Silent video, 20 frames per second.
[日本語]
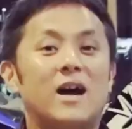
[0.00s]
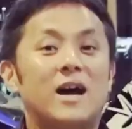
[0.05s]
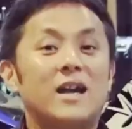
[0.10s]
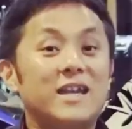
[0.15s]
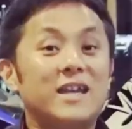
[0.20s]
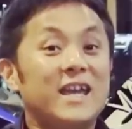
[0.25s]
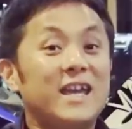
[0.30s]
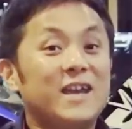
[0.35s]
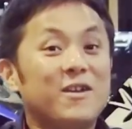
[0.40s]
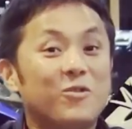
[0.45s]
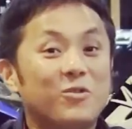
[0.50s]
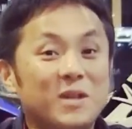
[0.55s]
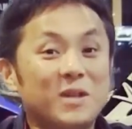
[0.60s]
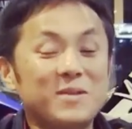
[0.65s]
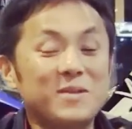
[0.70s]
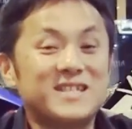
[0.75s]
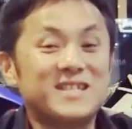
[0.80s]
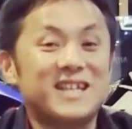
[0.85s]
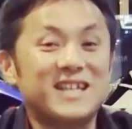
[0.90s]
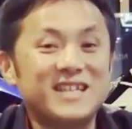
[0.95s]
はい、ここ
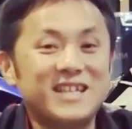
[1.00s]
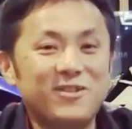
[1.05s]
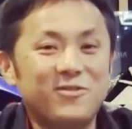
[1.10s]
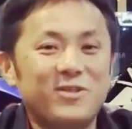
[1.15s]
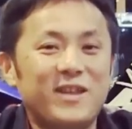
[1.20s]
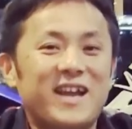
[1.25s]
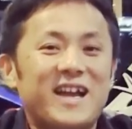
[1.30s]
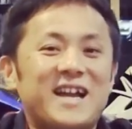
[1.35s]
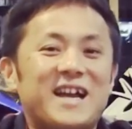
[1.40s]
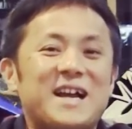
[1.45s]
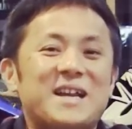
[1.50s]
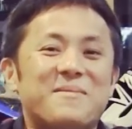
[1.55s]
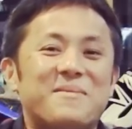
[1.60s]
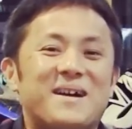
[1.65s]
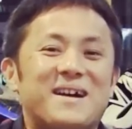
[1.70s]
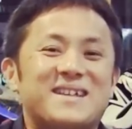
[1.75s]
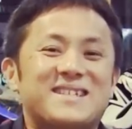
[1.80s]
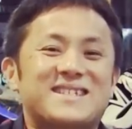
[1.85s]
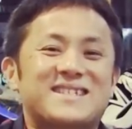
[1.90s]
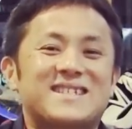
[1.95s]
で皆さんにお願いがあり
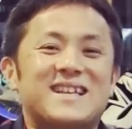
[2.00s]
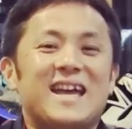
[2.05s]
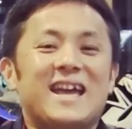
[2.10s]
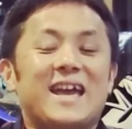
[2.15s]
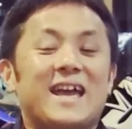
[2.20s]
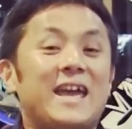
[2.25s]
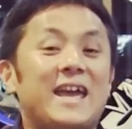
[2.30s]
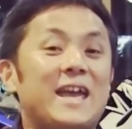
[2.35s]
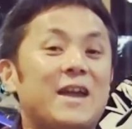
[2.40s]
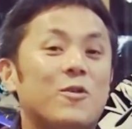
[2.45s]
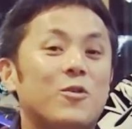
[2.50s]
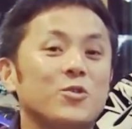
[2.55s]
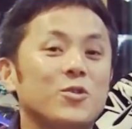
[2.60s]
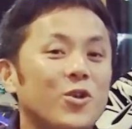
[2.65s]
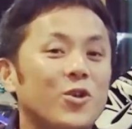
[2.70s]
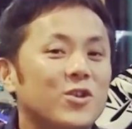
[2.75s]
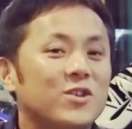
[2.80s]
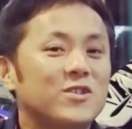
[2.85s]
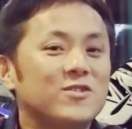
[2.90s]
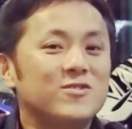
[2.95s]
ます。こ
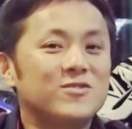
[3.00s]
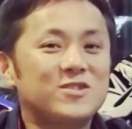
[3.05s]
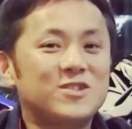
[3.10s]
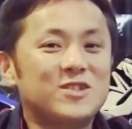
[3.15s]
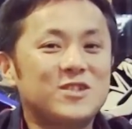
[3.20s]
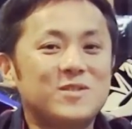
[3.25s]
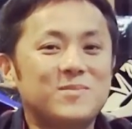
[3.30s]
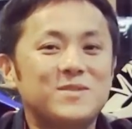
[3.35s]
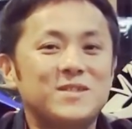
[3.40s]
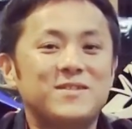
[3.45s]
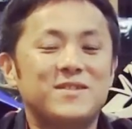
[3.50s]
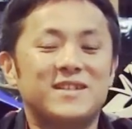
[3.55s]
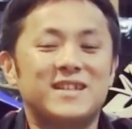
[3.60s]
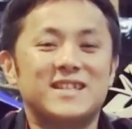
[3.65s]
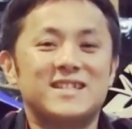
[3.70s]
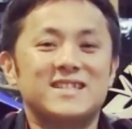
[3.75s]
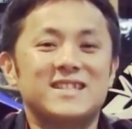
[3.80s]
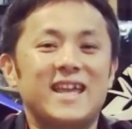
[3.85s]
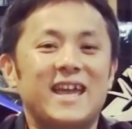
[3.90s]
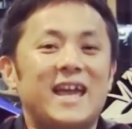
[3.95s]
の YouTube には
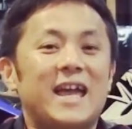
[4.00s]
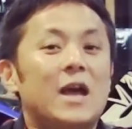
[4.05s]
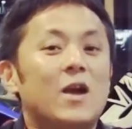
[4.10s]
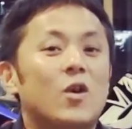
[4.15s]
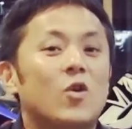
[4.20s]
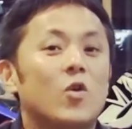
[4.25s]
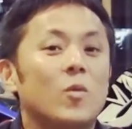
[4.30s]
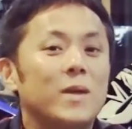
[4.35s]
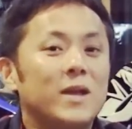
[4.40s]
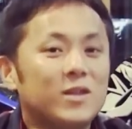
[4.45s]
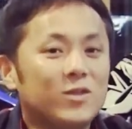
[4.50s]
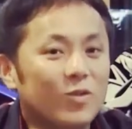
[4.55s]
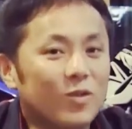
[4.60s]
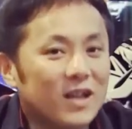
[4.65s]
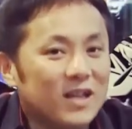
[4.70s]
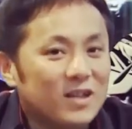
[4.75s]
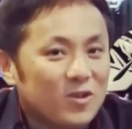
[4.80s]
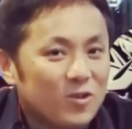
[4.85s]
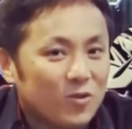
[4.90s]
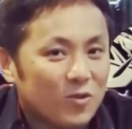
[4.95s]
ですね、コメント
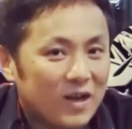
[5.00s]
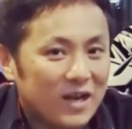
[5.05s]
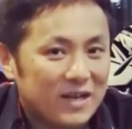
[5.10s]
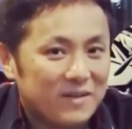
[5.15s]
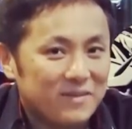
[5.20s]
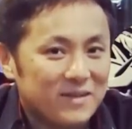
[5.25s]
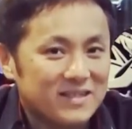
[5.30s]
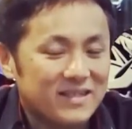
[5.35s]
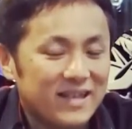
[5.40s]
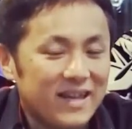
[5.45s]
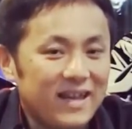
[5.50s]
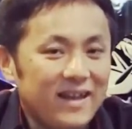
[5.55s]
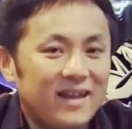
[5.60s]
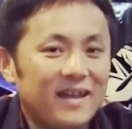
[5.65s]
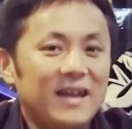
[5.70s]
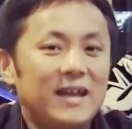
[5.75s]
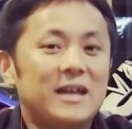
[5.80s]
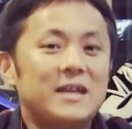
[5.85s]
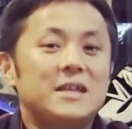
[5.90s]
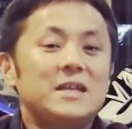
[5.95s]
欄というのがあります
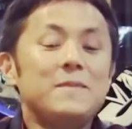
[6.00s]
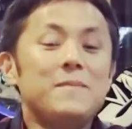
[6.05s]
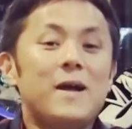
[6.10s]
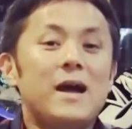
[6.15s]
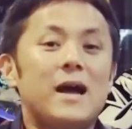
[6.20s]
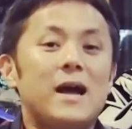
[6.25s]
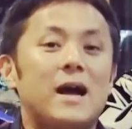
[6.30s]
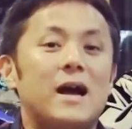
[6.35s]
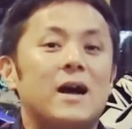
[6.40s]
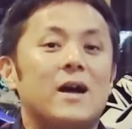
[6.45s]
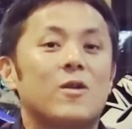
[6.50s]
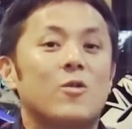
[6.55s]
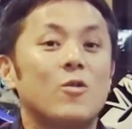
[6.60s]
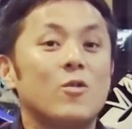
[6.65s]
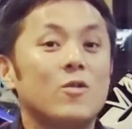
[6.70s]
ね。今